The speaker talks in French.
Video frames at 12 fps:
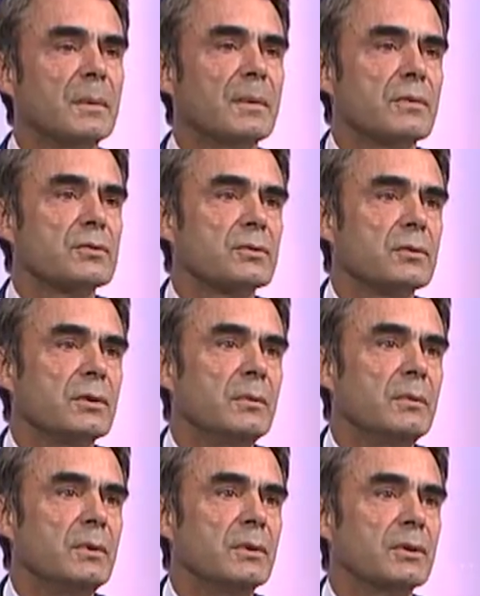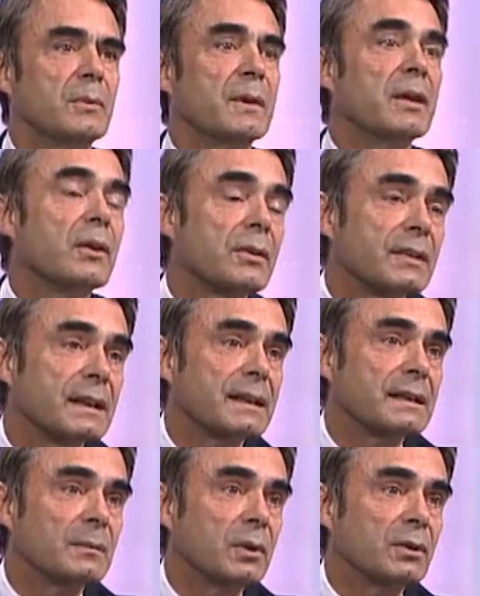La prévention, comme, euh, comme ailleurs, c'est
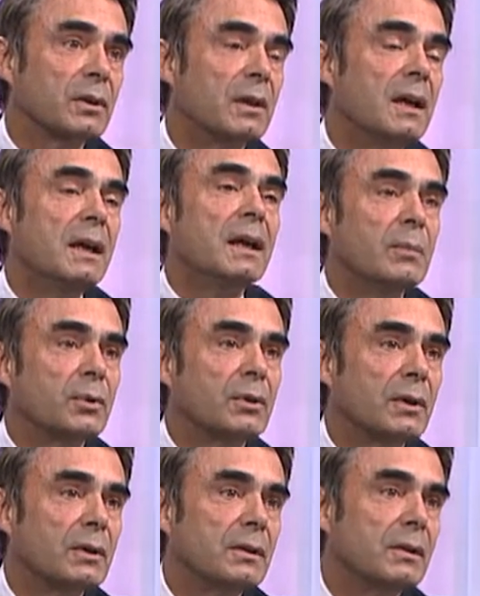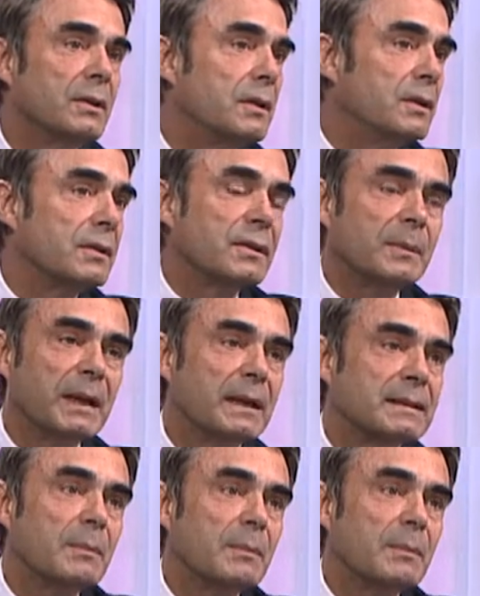très important. Et pourtant, euh, c'est pas,